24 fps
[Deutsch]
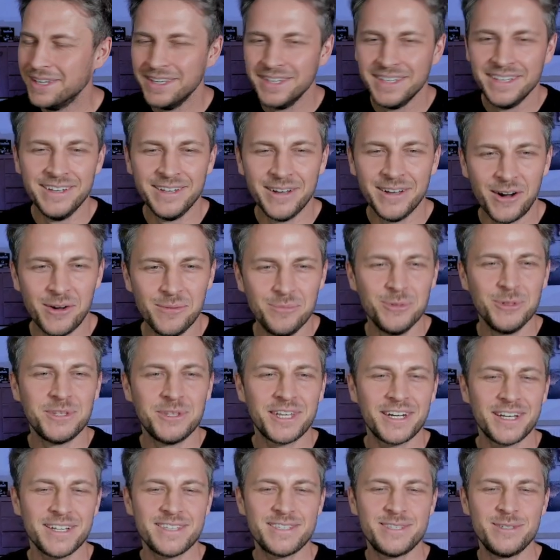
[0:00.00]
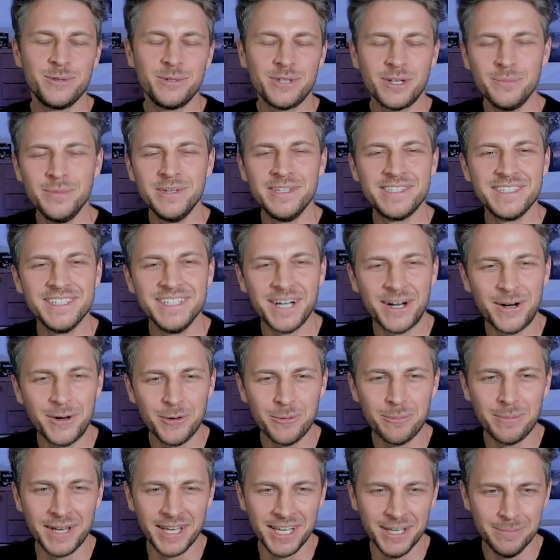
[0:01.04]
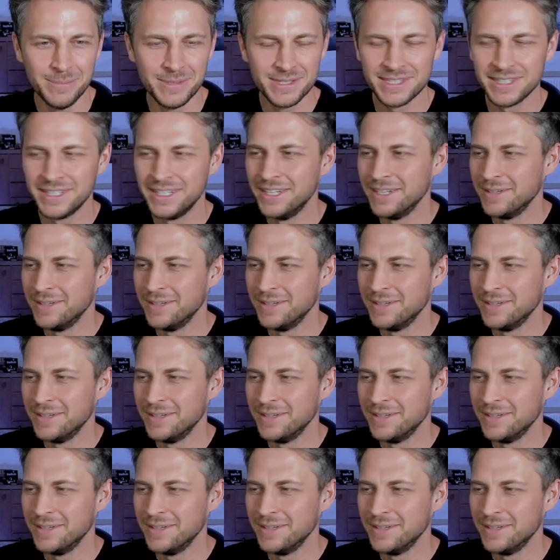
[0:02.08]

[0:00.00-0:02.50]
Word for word: in der Anmoderation, damit ihr auch bleibt.